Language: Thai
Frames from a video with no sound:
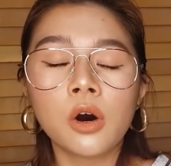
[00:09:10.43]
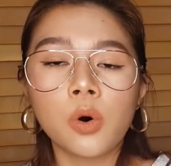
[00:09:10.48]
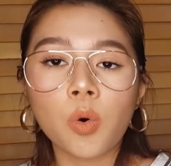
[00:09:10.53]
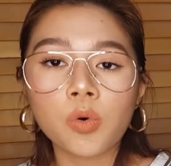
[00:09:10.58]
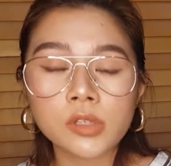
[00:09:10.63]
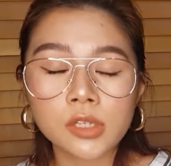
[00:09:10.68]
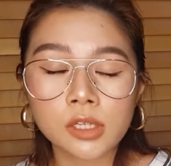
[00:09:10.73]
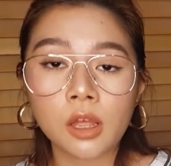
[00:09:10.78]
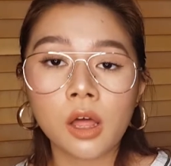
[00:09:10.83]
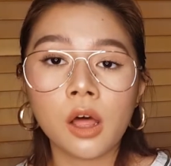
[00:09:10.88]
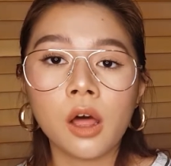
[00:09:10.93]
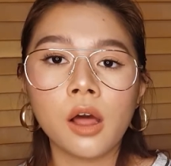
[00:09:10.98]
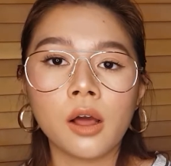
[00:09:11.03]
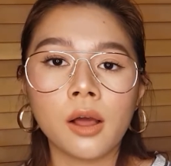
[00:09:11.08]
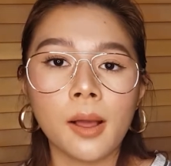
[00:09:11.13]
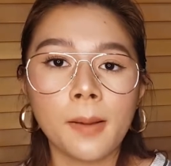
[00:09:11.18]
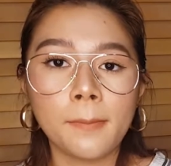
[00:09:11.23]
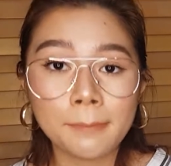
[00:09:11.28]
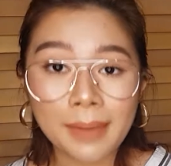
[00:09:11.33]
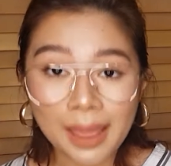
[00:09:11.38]
อุ๊กจะต้อง
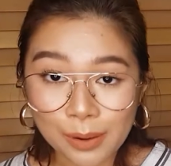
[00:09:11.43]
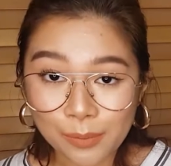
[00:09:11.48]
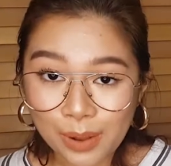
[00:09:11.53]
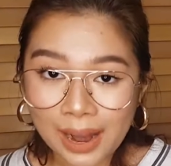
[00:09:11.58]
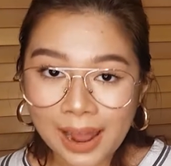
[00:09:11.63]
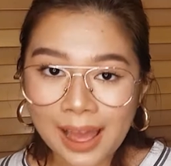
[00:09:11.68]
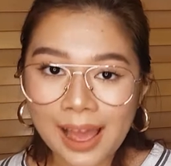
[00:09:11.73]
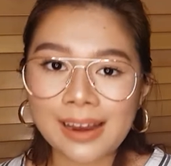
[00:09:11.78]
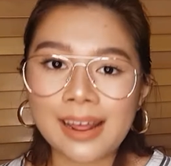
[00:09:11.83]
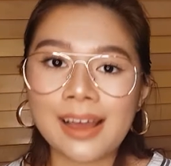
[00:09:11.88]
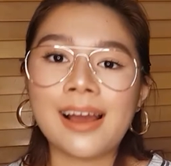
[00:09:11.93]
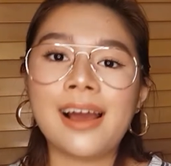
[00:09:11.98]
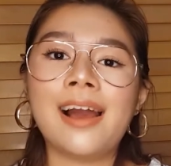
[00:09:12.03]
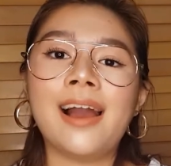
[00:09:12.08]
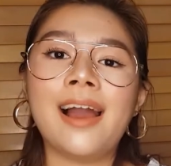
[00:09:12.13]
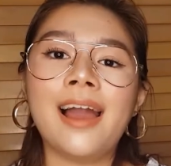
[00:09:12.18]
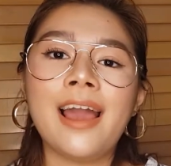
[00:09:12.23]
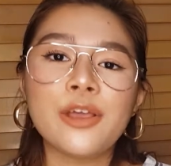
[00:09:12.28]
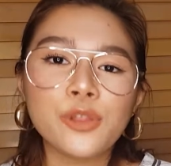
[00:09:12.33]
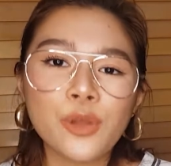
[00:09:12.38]
แบ่งเวลานะคะ
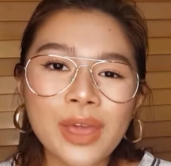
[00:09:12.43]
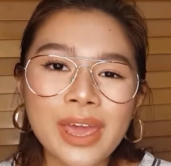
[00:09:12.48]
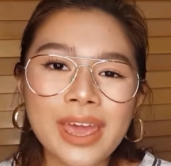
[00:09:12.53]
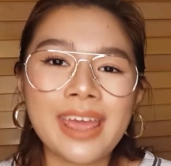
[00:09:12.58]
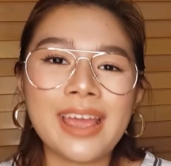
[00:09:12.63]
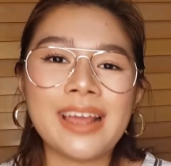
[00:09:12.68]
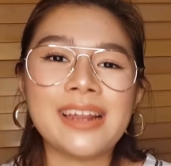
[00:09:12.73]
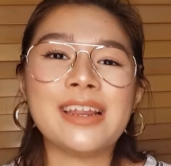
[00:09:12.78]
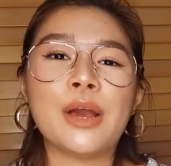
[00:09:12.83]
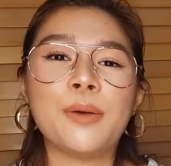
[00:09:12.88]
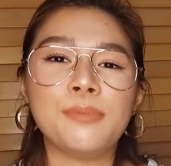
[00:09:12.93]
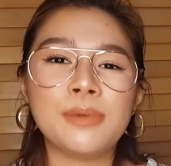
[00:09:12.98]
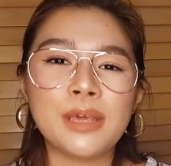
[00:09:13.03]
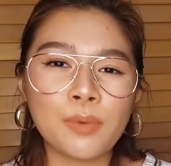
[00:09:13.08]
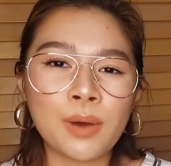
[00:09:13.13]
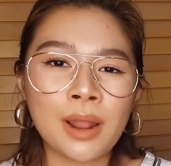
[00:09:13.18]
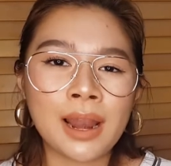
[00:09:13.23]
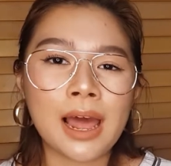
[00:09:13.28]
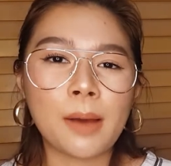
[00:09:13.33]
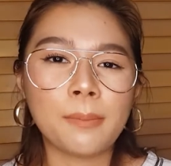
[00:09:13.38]
ให้ตัวเองเนี่ยมี
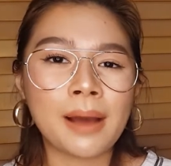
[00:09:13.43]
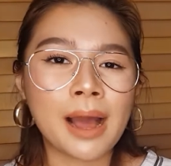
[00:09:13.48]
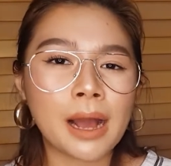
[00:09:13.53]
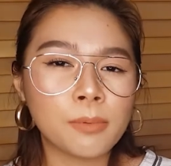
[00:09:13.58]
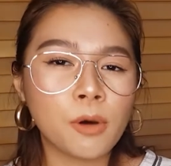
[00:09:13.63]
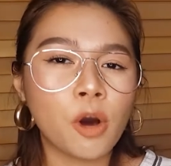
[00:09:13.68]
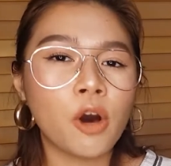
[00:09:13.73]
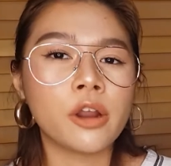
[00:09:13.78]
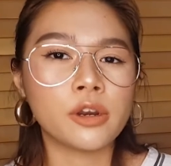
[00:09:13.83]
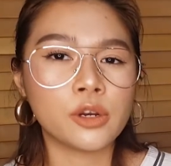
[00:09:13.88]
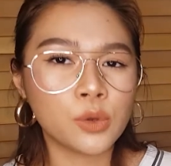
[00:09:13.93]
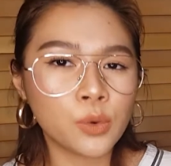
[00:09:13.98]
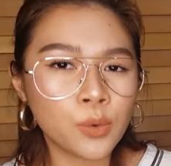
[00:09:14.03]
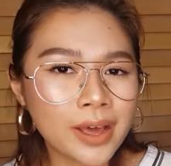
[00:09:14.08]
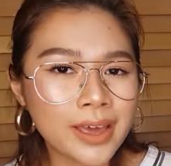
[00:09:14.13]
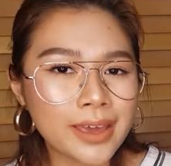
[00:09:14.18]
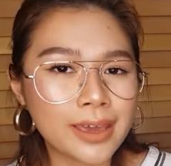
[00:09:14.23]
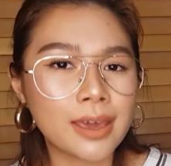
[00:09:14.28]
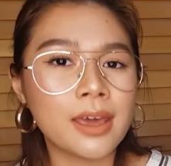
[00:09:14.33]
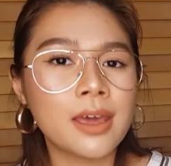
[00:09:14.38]
เวลาพักผ่อนด้ว
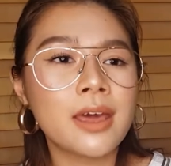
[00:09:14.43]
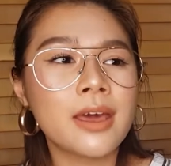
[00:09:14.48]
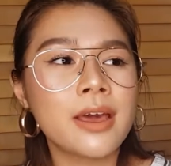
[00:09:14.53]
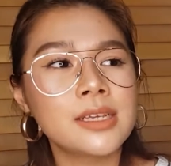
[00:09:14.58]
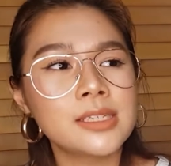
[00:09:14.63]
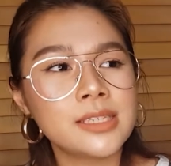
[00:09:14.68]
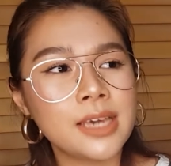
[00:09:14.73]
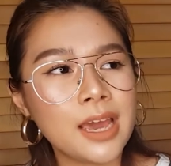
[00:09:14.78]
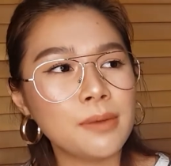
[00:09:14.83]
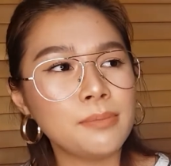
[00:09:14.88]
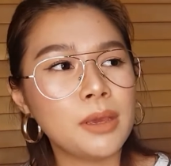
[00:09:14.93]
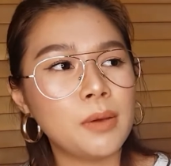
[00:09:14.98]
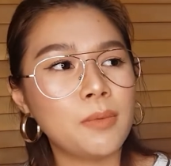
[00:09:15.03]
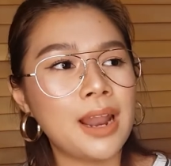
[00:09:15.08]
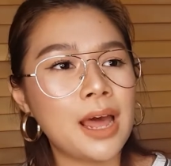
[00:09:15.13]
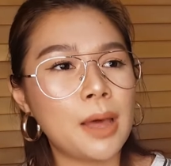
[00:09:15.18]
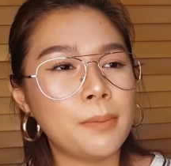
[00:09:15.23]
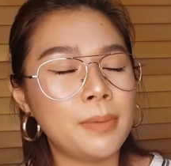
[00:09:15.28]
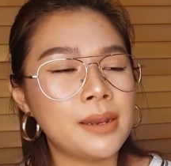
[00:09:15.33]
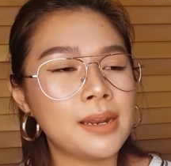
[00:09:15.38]
ยเช่นมีเว
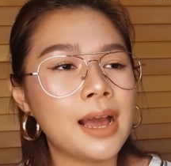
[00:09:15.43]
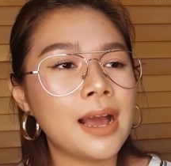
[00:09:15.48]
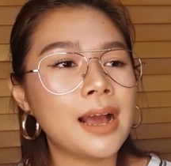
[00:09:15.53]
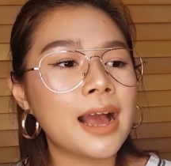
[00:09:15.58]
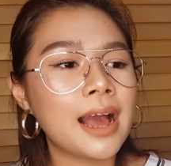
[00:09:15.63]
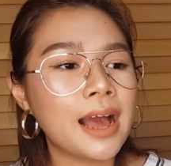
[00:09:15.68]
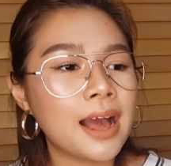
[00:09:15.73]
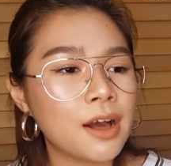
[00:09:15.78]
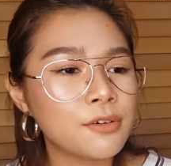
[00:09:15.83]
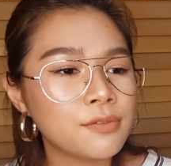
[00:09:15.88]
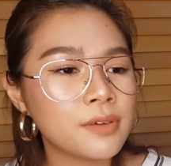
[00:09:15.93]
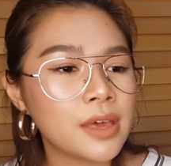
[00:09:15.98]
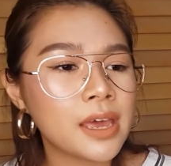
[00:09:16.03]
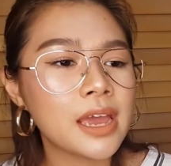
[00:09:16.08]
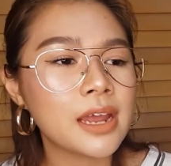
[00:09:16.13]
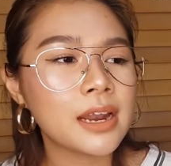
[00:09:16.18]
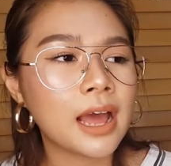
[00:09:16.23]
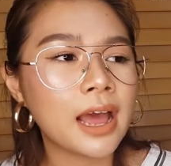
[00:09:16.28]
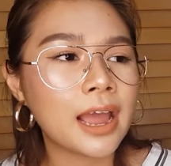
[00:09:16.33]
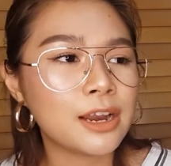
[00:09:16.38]
ลาไปนั่งคาเฟ่
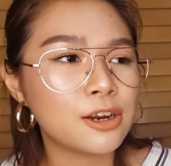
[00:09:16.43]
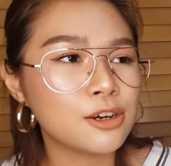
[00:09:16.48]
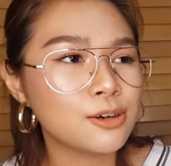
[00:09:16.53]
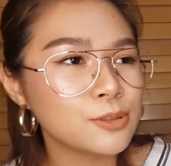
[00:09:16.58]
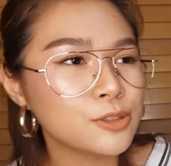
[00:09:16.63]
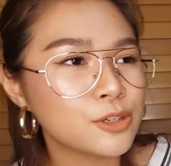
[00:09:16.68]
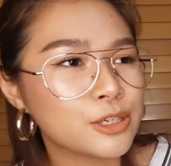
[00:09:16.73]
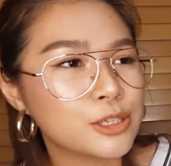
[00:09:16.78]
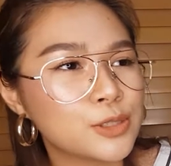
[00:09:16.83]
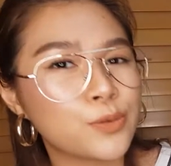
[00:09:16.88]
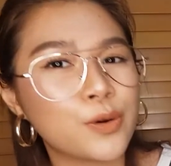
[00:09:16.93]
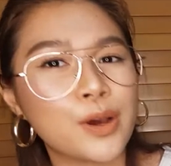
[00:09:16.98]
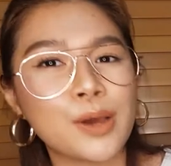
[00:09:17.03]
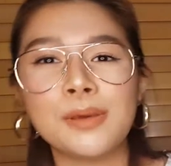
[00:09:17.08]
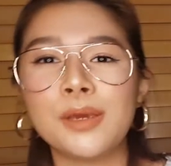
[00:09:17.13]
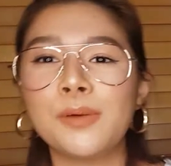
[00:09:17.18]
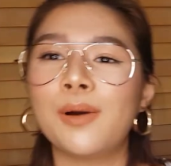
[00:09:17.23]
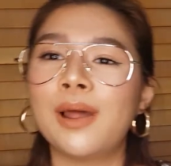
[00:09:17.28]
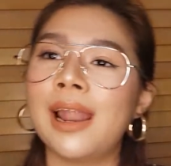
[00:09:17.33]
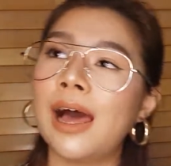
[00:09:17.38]
ถ่ายรูปสวยๆ
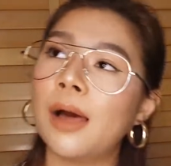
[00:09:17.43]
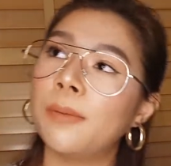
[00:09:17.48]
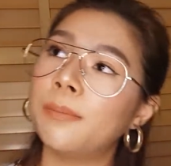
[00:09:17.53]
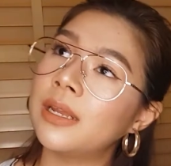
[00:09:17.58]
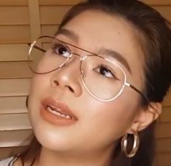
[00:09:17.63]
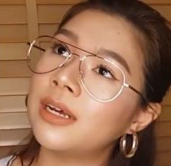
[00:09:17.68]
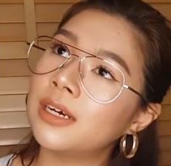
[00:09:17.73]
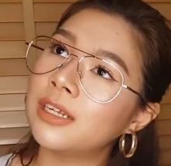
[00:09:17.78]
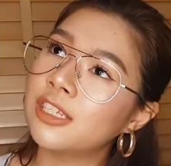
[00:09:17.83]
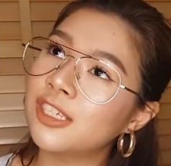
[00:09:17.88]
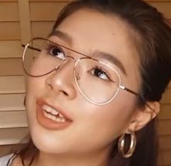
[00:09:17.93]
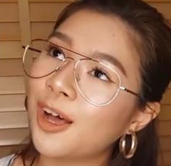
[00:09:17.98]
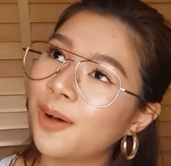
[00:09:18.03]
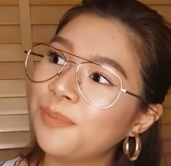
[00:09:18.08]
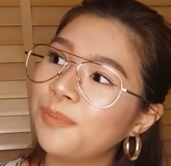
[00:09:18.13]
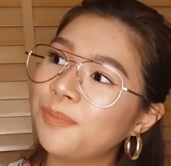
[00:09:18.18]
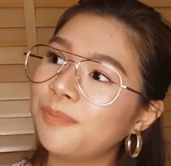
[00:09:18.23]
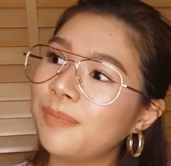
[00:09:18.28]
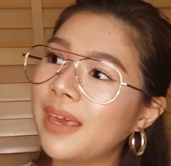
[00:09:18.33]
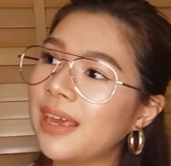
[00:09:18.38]
มีเวลาไปเดินช้อป
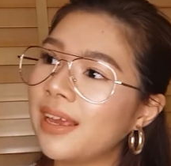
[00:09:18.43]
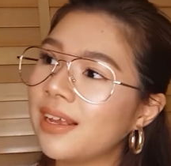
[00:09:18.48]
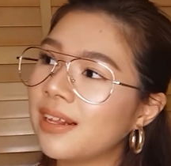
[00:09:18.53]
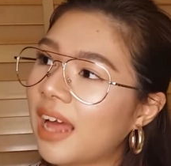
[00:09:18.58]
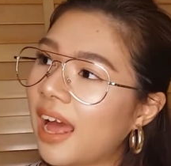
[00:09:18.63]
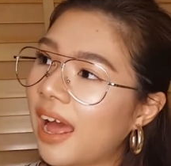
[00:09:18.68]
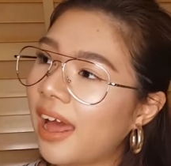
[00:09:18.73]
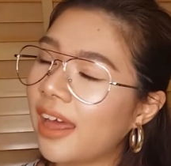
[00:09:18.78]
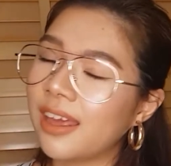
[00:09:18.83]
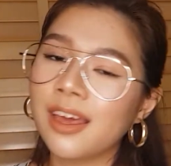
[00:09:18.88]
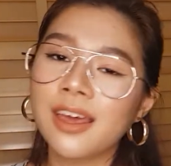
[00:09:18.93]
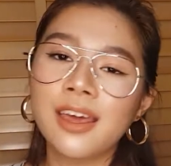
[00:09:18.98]
ปิ้งถ่าย